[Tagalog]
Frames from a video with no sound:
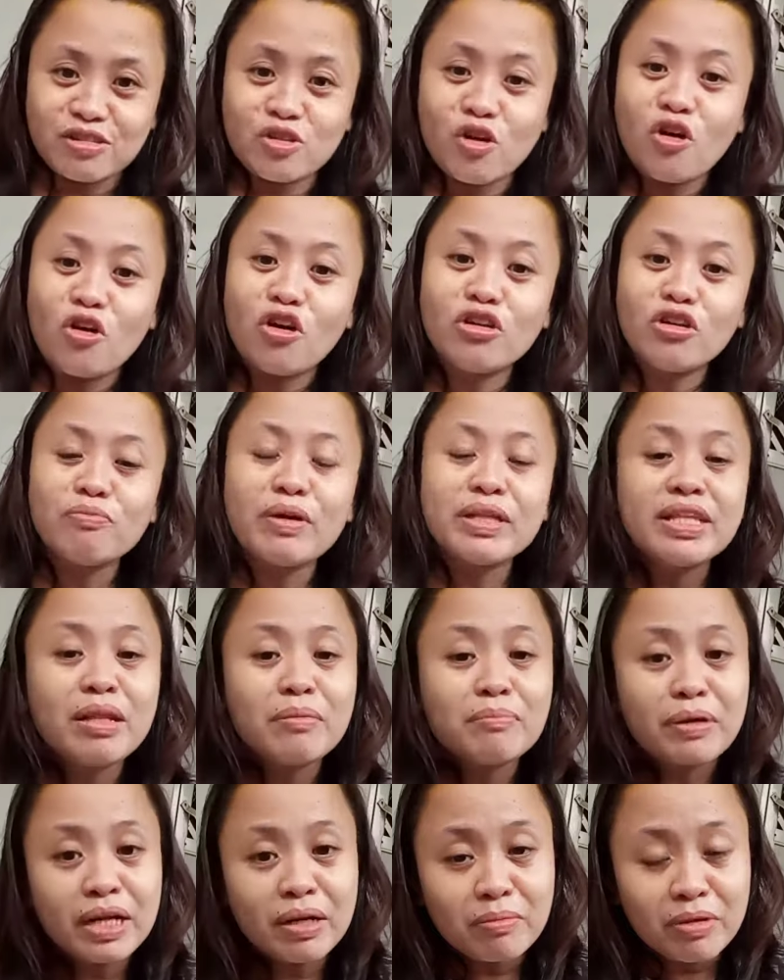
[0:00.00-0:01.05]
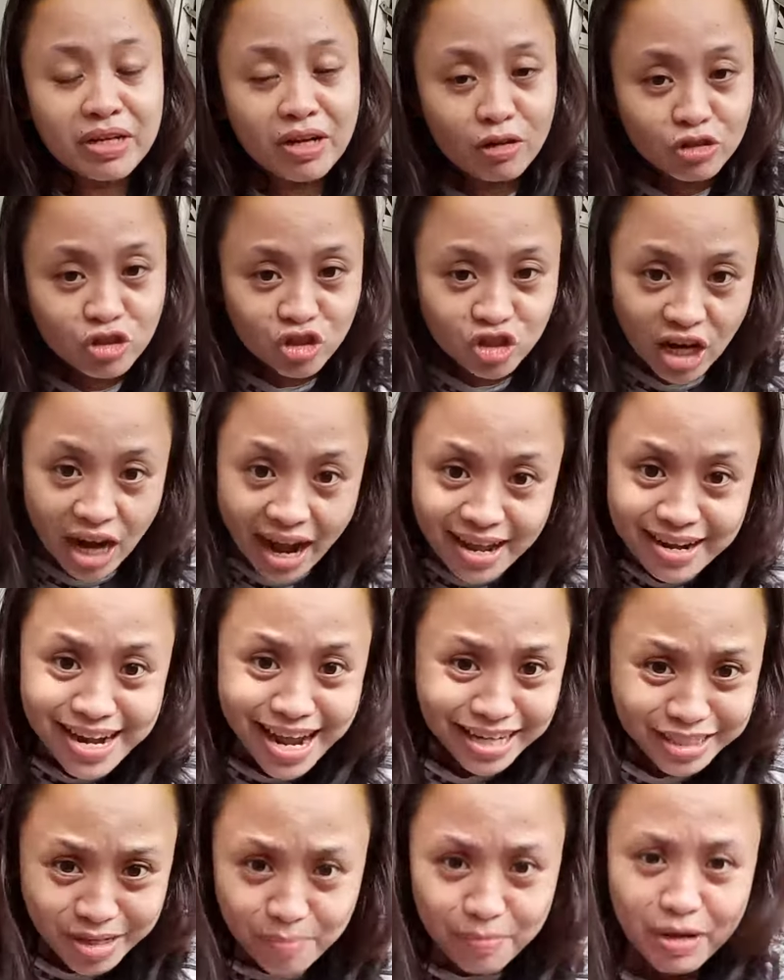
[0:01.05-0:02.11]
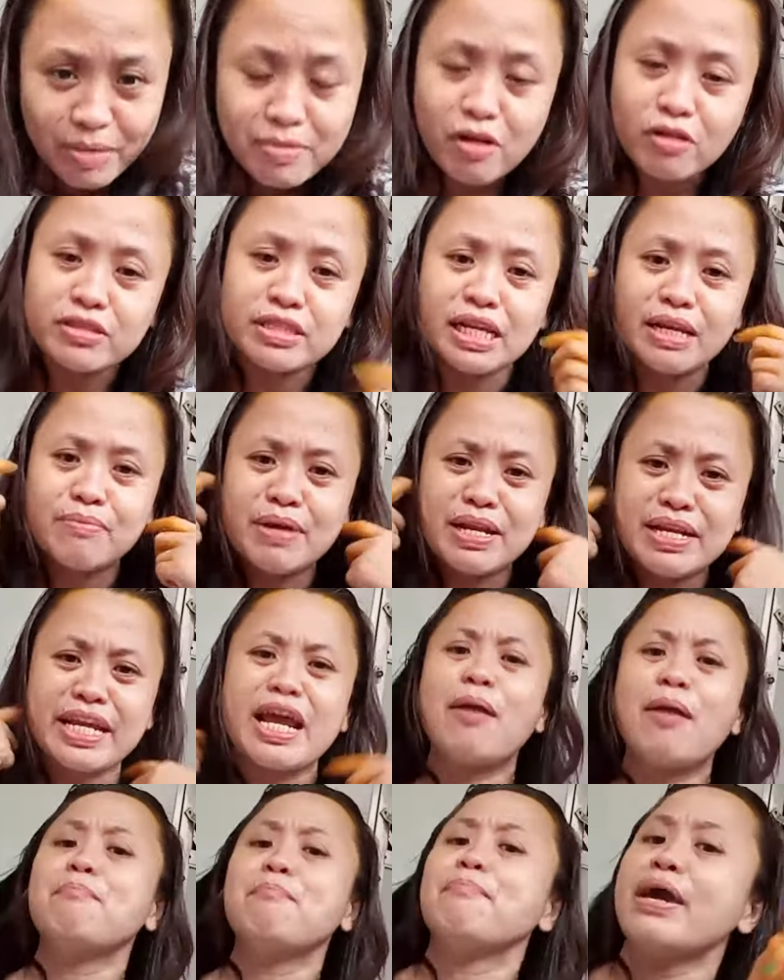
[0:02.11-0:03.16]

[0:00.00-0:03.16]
So, confident pa naman ako dyan. Nandiyan pa naman ako sa level na yan.